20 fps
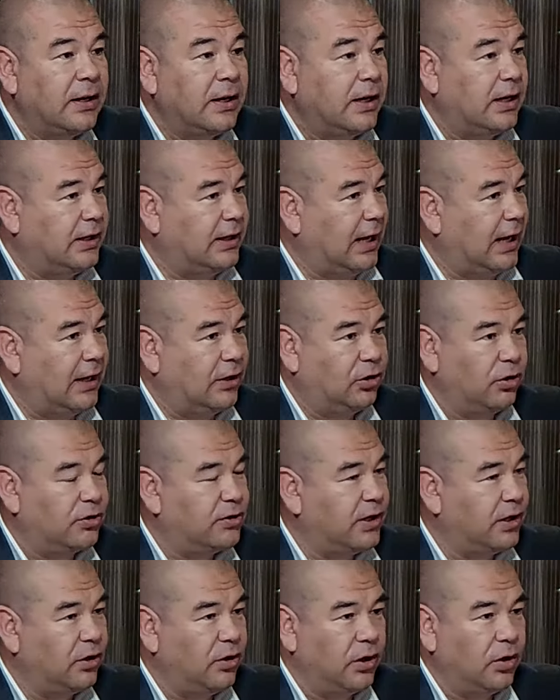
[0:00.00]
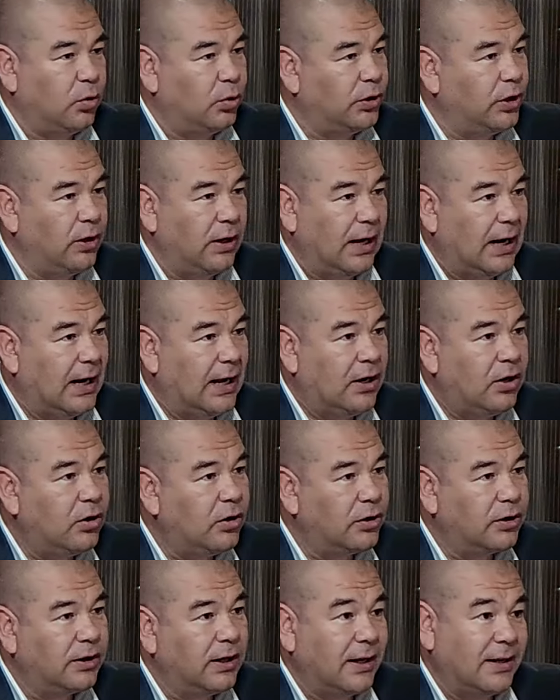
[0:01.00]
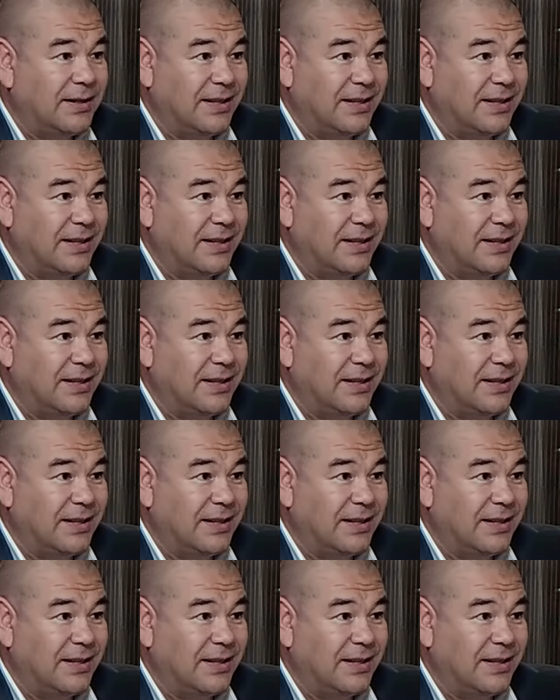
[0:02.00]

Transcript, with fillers: y está esto siendo discutido en la ley corta,